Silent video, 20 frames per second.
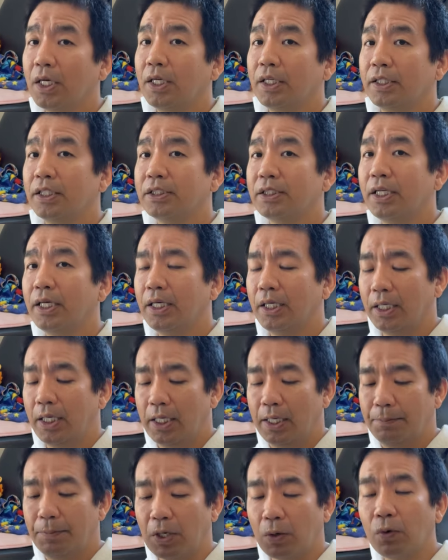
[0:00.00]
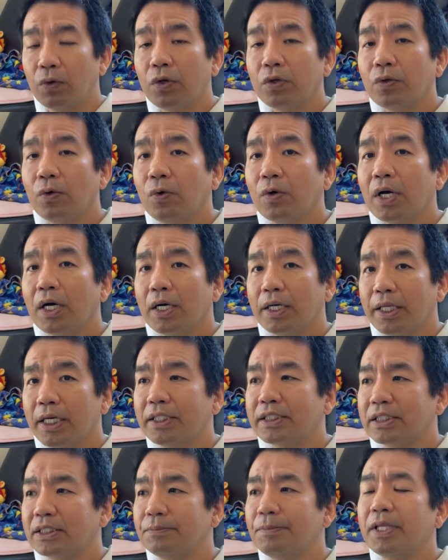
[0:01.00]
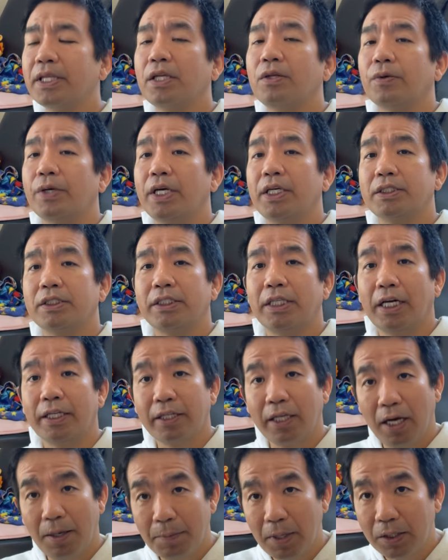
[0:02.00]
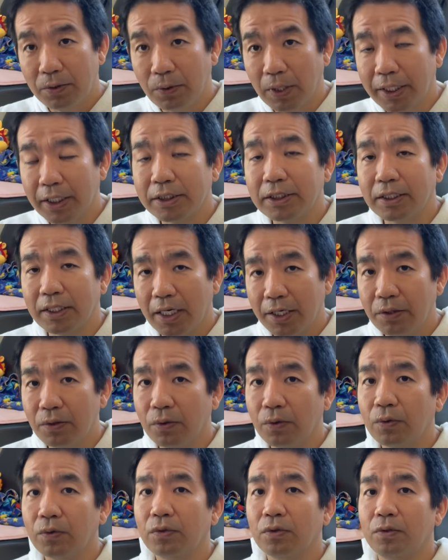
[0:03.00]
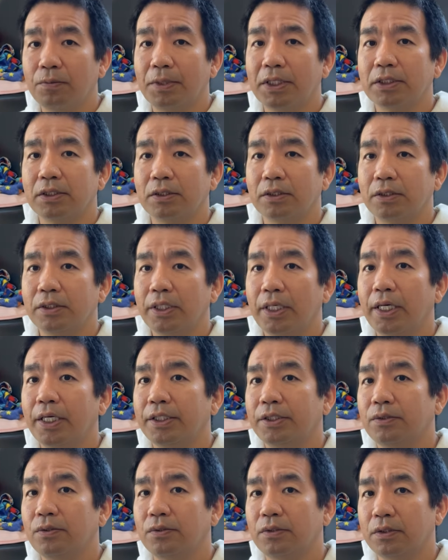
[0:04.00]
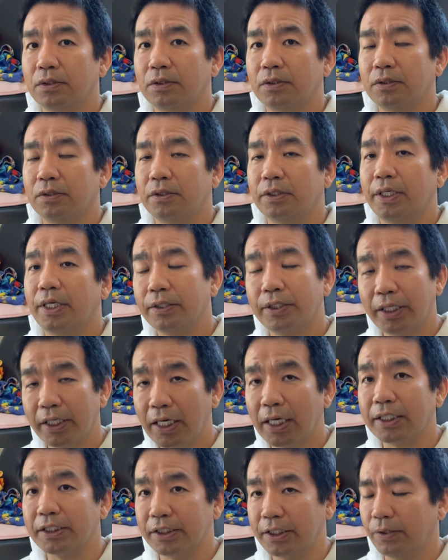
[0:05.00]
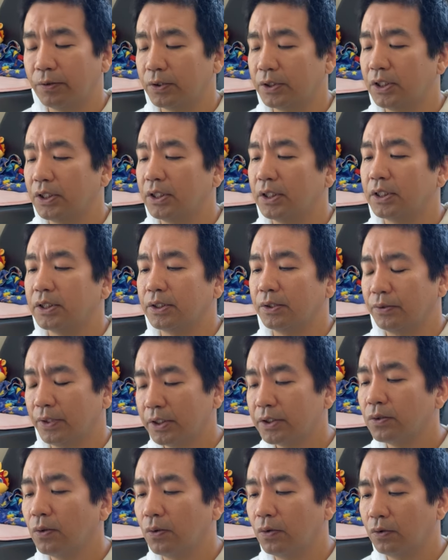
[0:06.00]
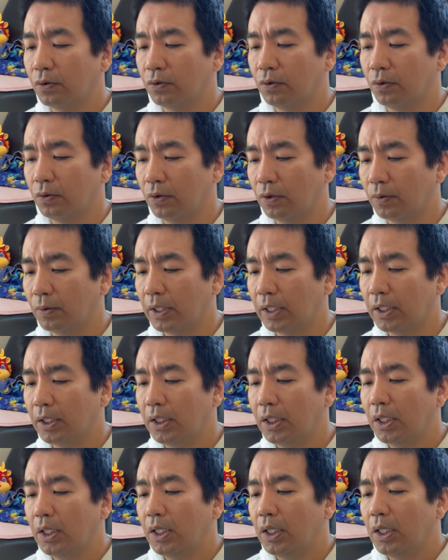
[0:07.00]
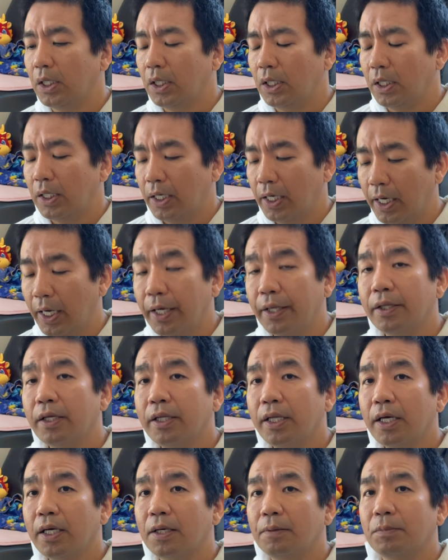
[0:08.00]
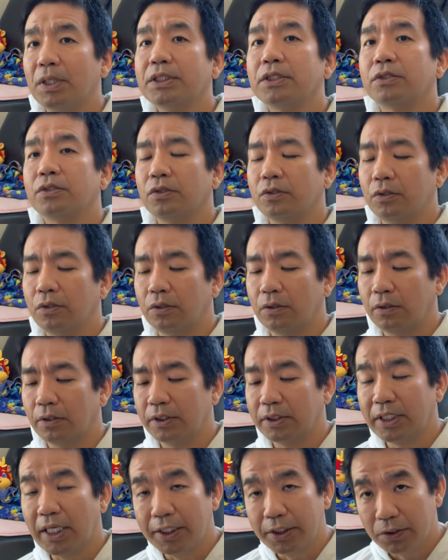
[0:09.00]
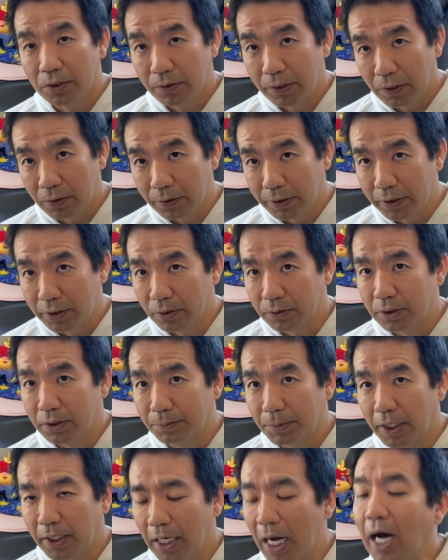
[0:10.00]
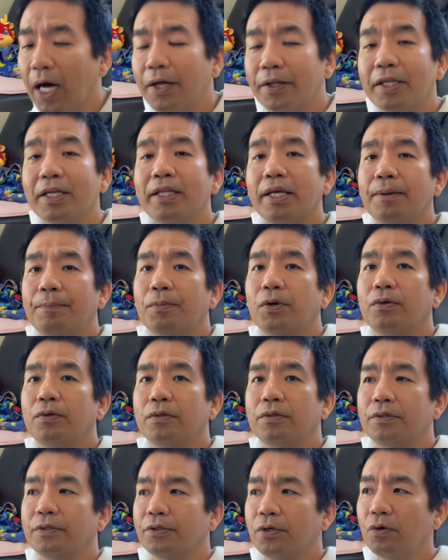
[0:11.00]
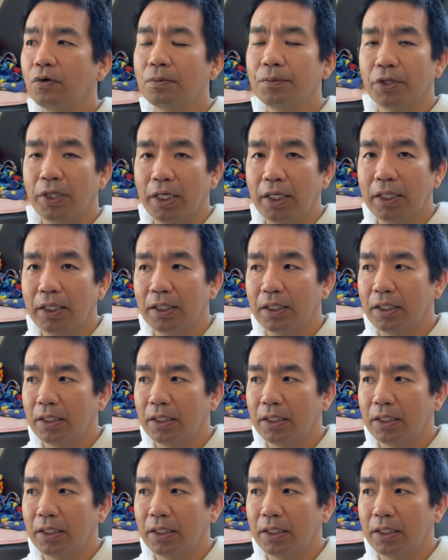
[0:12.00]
でして、まあ、この動画がね、すべてのケースに当てはまるわけじゃないということをまず、えー、一つ、えー、理解してほしいんですよね、そこのところは。はい。でね、まずちょっと最初の一つ目。あ、でね、僕、今日もね、